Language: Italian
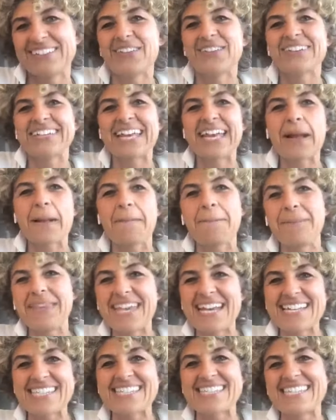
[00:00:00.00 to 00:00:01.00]
nonché
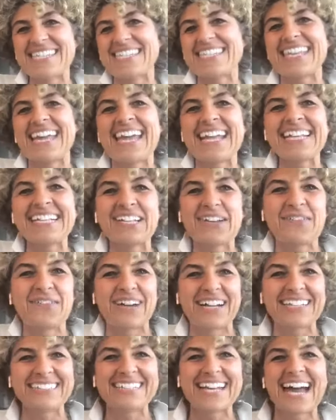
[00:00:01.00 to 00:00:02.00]
mia assistente
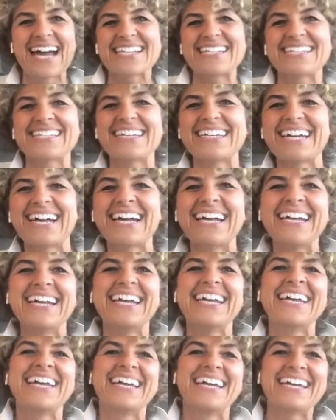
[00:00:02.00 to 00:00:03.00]
fantastica
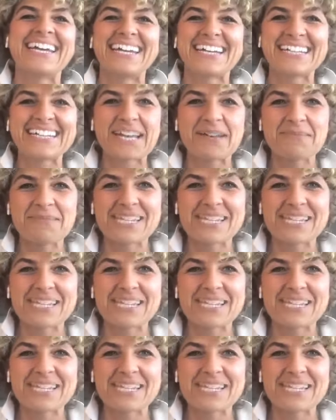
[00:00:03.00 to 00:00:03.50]
eh, che